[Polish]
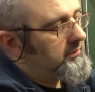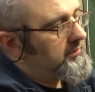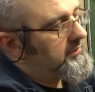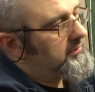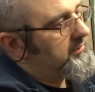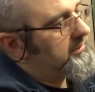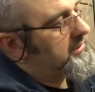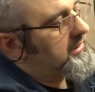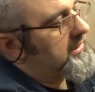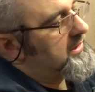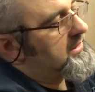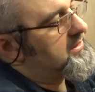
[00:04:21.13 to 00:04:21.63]
I
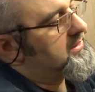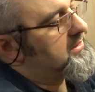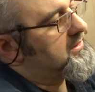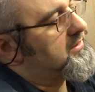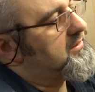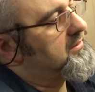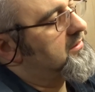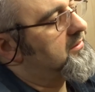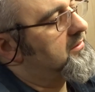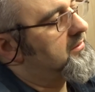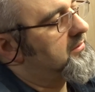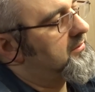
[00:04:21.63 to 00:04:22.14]
teraz
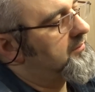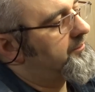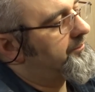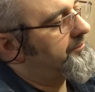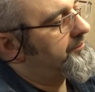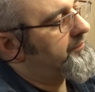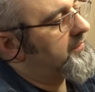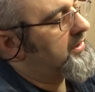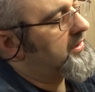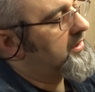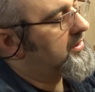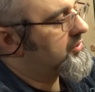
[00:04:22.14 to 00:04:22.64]

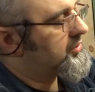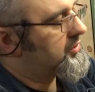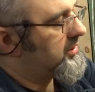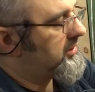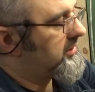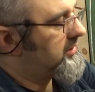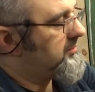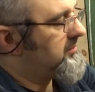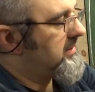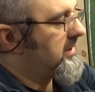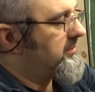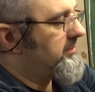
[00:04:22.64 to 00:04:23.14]

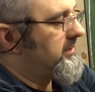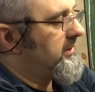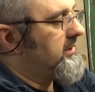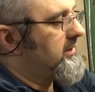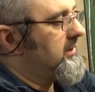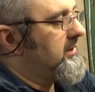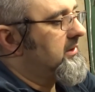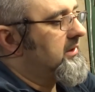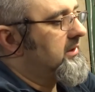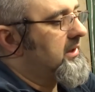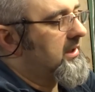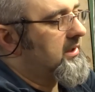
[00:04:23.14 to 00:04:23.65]
jeżeli mamy
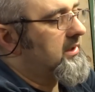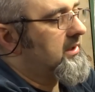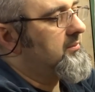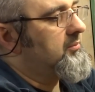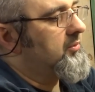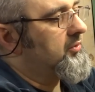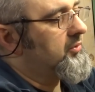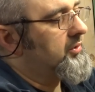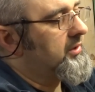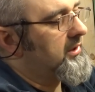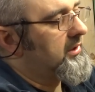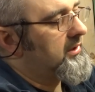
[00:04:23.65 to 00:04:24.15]
taki
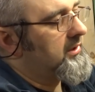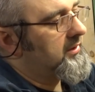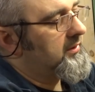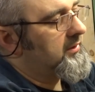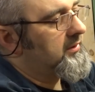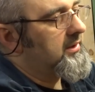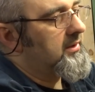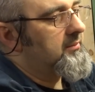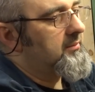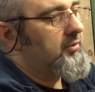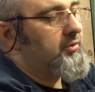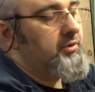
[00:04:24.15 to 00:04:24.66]
model,
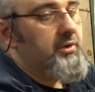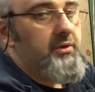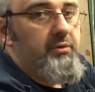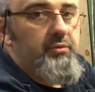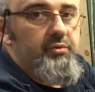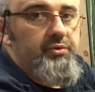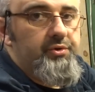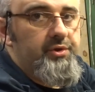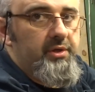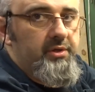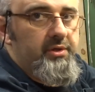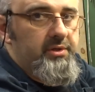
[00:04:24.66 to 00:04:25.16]
ten model
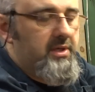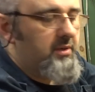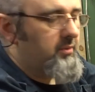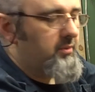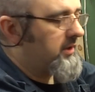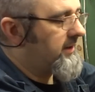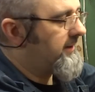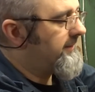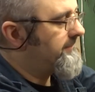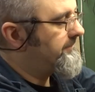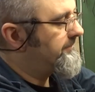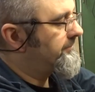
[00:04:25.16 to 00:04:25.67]
już nie
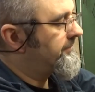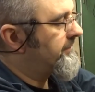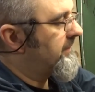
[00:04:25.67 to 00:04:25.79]
działa,